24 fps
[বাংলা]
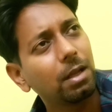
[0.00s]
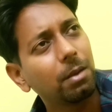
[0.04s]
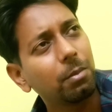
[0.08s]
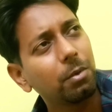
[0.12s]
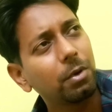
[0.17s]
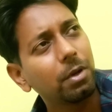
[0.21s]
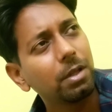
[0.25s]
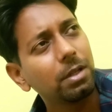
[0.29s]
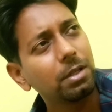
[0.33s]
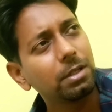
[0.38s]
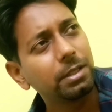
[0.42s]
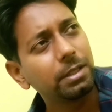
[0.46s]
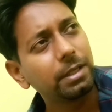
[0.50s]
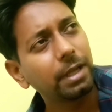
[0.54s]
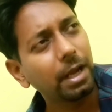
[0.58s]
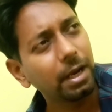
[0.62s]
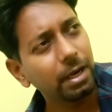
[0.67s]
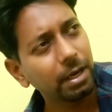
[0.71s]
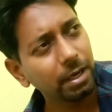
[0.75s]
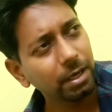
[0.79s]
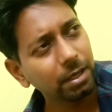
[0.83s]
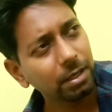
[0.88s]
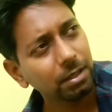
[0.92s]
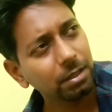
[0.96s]
তারপরে
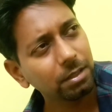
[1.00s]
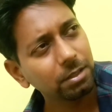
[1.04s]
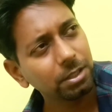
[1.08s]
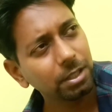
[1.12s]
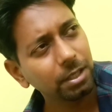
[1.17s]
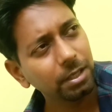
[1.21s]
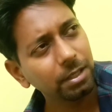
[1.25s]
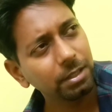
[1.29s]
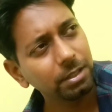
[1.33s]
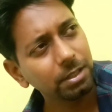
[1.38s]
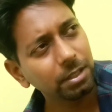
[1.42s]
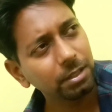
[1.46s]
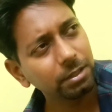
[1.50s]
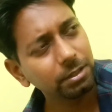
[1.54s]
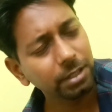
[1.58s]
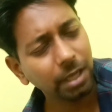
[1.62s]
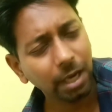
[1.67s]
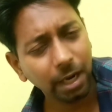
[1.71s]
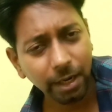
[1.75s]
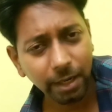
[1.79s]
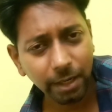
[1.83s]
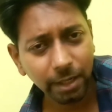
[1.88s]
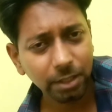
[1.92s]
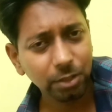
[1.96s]
ডাইরেক্ট সে নিজের
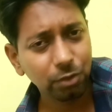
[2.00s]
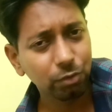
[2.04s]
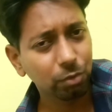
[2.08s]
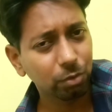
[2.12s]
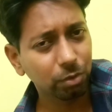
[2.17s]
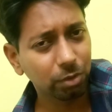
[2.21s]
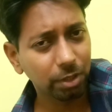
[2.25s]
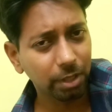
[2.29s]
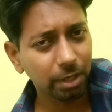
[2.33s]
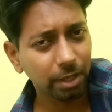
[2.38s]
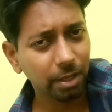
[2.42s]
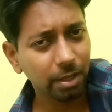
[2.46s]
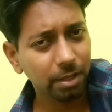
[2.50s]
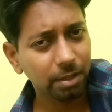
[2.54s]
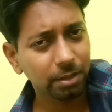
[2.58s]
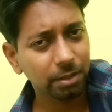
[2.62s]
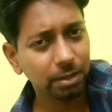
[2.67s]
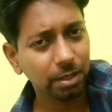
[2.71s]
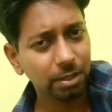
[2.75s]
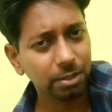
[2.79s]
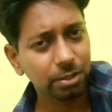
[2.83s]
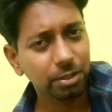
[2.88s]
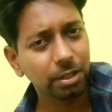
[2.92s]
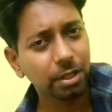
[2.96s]
চাকরি সূত্রে
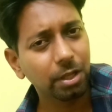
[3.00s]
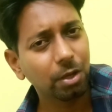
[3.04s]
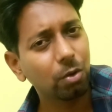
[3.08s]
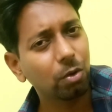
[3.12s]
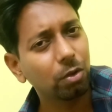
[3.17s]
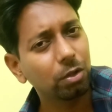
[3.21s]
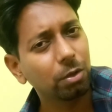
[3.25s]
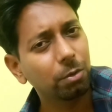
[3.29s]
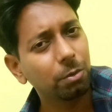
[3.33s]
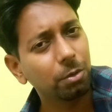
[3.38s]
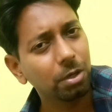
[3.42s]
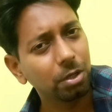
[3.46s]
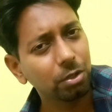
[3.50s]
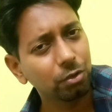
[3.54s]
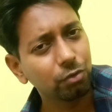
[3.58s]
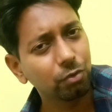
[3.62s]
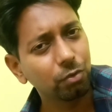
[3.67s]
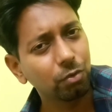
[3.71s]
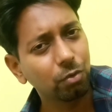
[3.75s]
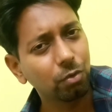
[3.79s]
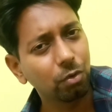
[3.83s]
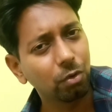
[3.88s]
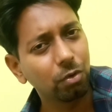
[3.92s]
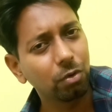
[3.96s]
তার সাথে কথা বলা
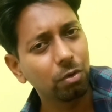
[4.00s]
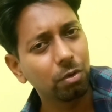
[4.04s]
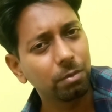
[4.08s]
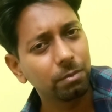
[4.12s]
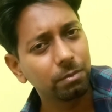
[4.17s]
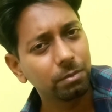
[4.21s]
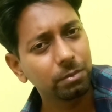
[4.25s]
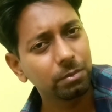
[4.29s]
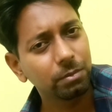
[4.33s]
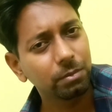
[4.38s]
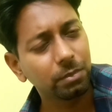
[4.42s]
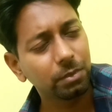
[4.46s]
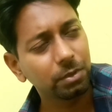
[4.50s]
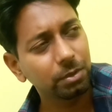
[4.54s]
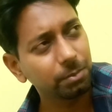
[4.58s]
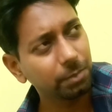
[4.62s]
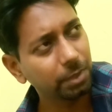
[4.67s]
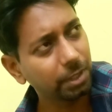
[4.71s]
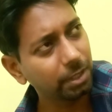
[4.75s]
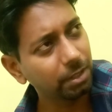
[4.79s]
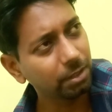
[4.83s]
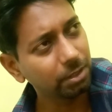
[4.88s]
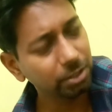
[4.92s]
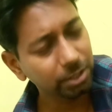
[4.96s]
শুরু করলো
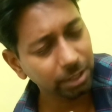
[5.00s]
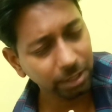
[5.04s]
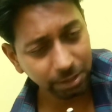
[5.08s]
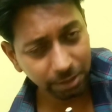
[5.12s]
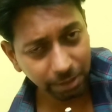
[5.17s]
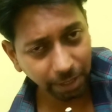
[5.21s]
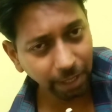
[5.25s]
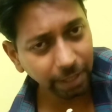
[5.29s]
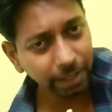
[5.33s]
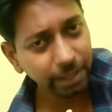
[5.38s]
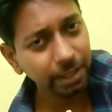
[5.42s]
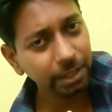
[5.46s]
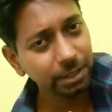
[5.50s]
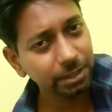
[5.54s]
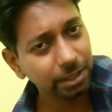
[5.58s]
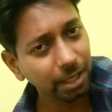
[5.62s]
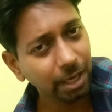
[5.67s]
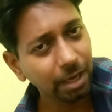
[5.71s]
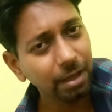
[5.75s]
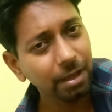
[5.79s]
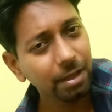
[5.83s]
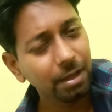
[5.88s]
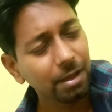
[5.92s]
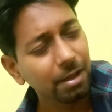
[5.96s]
মানে সে চাকরি
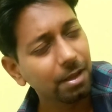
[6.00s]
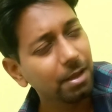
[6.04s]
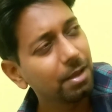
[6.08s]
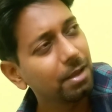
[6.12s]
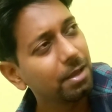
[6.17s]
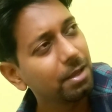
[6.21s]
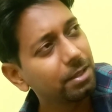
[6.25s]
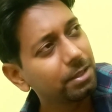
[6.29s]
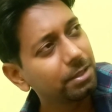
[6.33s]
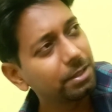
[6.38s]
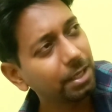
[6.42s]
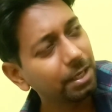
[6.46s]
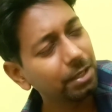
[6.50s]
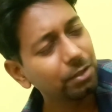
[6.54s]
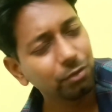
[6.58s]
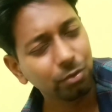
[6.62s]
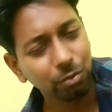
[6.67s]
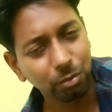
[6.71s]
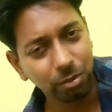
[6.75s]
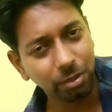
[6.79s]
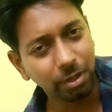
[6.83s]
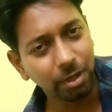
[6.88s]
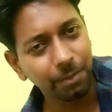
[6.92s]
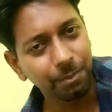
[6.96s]
চায় সেই
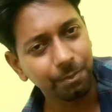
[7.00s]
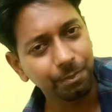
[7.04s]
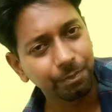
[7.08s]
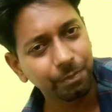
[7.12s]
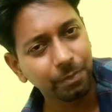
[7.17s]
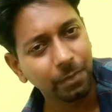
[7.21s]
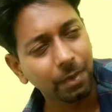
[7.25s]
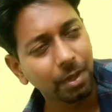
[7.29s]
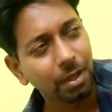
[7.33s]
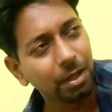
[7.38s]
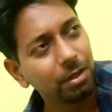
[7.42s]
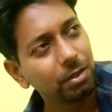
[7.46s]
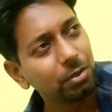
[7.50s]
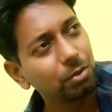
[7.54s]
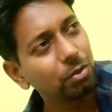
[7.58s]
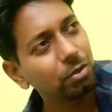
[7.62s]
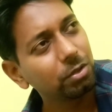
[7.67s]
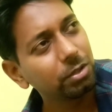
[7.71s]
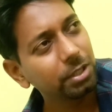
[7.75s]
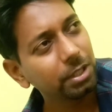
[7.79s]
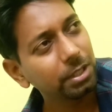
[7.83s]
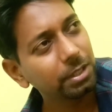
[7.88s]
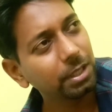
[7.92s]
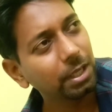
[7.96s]
সূত্রে তো
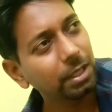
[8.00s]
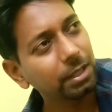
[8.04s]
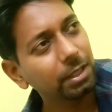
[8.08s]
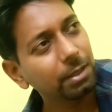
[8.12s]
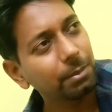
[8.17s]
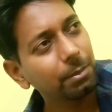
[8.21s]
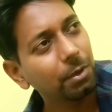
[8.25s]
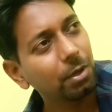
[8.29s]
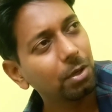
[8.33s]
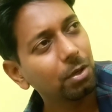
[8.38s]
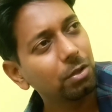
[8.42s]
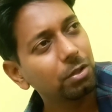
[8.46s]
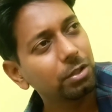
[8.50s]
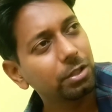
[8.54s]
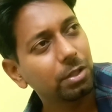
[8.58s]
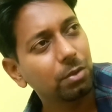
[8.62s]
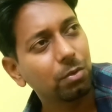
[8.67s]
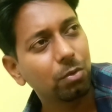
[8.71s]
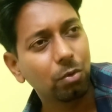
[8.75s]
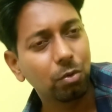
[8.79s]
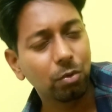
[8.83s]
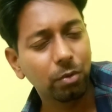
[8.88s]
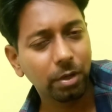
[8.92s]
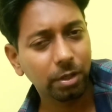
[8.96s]
সে জানতে পারলো সে
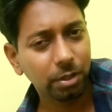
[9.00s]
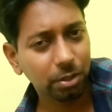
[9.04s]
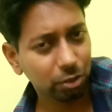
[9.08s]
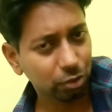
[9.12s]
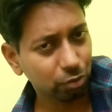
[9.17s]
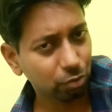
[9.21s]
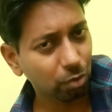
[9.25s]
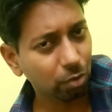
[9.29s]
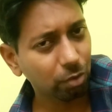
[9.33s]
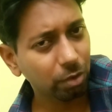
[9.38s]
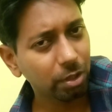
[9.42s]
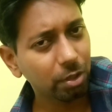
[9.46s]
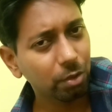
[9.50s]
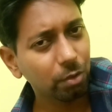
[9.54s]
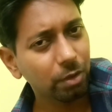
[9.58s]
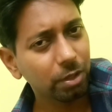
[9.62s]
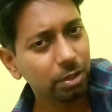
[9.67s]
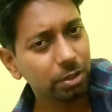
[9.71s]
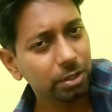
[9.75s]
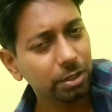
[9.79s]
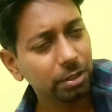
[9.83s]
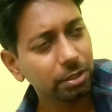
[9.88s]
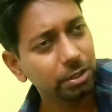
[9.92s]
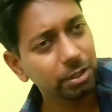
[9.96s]
অন্য একটা শহরে
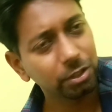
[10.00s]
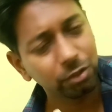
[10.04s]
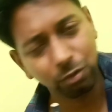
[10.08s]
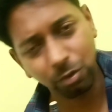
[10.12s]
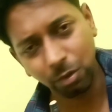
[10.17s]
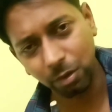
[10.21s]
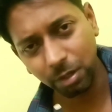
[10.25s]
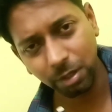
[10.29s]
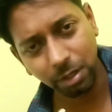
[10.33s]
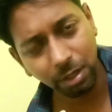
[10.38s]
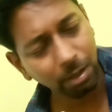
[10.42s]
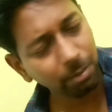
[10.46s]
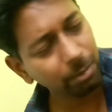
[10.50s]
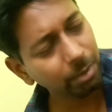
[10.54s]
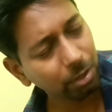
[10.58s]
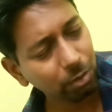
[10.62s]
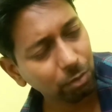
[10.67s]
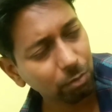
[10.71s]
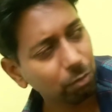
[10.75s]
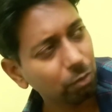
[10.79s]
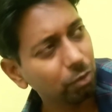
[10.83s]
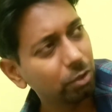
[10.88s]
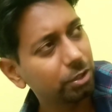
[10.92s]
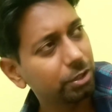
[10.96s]
রয়েছে সে শহরের নাম
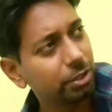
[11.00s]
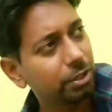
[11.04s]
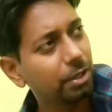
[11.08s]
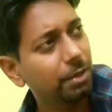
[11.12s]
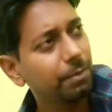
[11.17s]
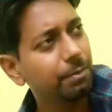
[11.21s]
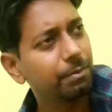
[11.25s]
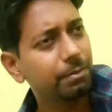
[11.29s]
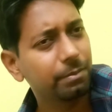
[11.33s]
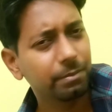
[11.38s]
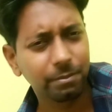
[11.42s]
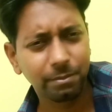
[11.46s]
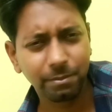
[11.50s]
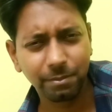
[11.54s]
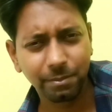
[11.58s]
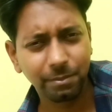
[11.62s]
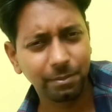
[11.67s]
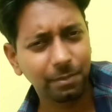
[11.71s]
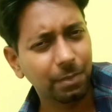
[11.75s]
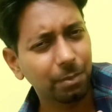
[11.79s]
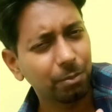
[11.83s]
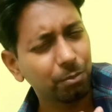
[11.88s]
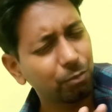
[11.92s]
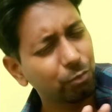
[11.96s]
এখন বলছি না
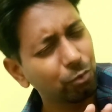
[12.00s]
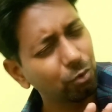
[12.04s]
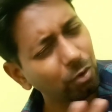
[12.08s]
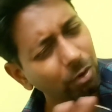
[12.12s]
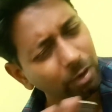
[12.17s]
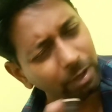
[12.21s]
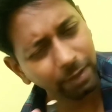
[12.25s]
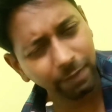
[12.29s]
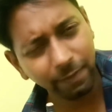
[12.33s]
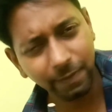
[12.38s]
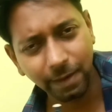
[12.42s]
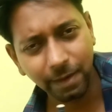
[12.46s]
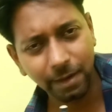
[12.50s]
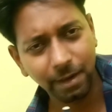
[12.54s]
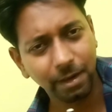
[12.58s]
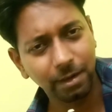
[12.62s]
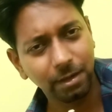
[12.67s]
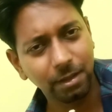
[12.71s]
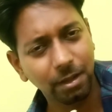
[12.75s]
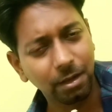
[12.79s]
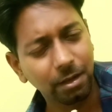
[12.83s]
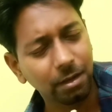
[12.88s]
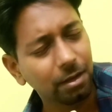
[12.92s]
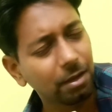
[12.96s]
পুরোটাই
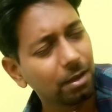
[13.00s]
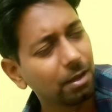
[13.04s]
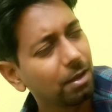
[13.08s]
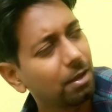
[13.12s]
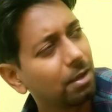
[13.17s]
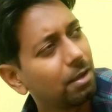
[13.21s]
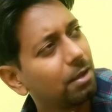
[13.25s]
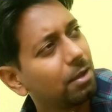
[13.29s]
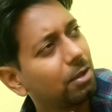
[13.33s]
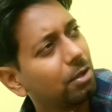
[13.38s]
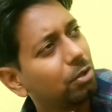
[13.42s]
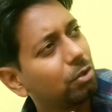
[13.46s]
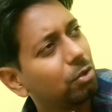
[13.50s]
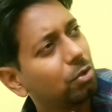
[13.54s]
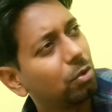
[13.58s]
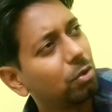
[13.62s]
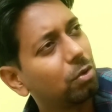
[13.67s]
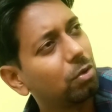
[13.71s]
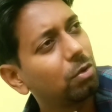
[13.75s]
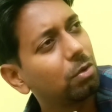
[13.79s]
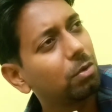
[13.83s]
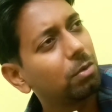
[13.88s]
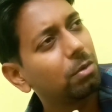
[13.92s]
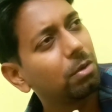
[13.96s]
সিক্রেট থাক
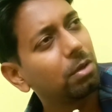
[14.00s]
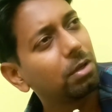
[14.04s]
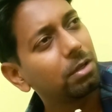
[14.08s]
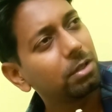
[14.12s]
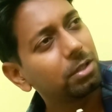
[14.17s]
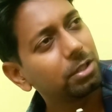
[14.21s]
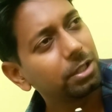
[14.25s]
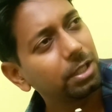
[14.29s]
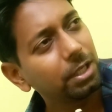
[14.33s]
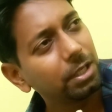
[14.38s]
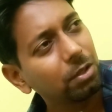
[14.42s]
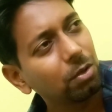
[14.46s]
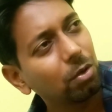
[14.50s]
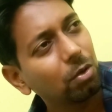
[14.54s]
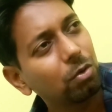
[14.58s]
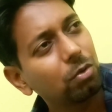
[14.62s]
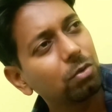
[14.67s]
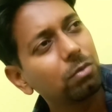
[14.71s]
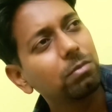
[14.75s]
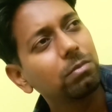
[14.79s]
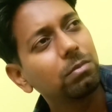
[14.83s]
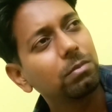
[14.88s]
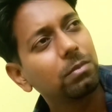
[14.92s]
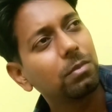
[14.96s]
তো সে
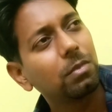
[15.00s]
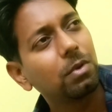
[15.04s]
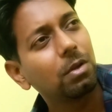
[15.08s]
তখন